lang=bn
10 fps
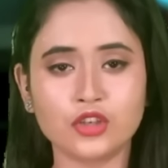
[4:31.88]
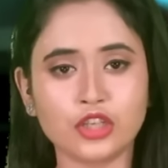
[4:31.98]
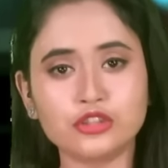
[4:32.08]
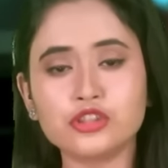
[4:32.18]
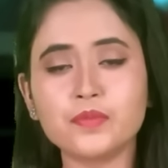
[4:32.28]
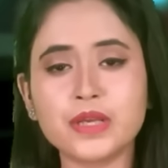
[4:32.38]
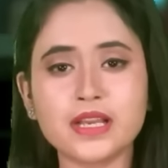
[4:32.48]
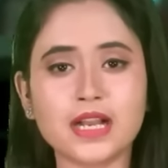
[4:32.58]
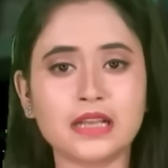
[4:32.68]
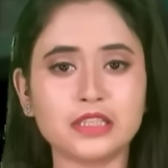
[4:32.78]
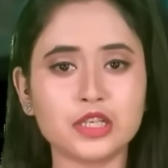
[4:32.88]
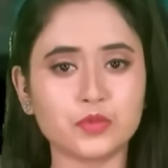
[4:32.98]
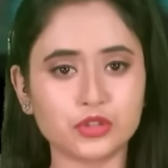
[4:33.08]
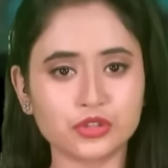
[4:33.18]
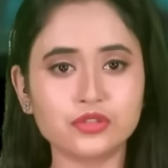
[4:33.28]
গত সপ্তাহে কাতারের
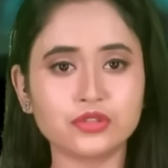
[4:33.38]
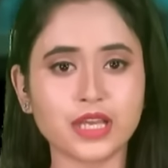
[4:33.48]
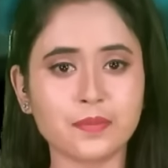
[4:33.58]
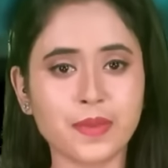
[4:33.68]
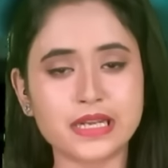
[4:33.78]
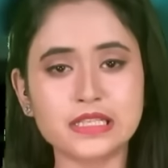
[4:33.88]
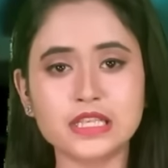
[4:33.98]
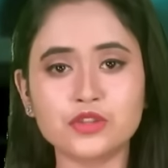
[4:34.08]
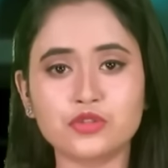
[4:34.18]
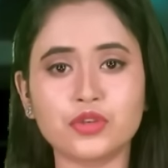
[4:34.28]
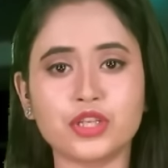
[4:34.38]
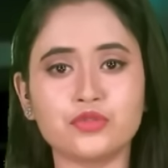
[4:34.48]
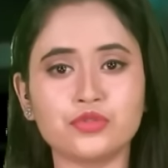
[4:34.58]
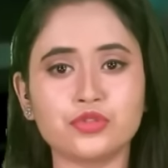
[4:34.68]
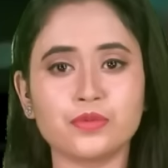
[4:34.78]
মধ্যস্থতায় প্যারিসে তৈরি
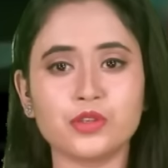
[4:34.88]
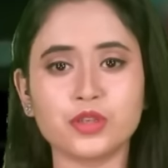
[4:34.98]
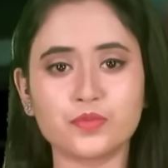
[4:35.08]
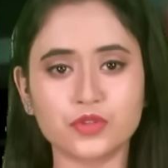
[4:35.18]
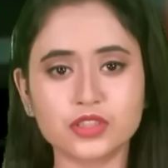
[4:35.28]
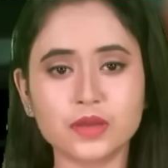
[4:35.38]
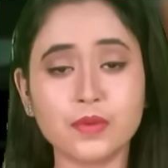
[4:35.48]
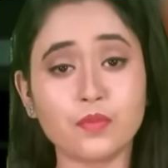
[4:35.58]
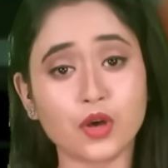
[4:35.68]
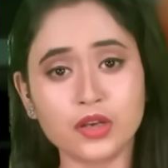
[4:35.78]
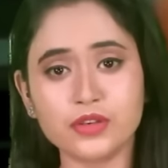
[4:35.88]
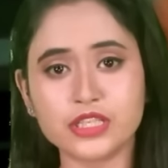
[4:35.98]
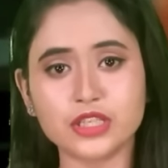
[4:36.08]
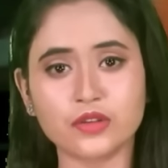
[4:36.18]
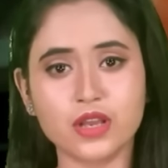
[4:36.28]
যুদ্ধবিরতি প্রস্তাবে বলা
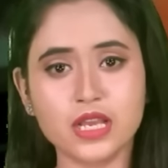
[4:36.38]
হয়েছিল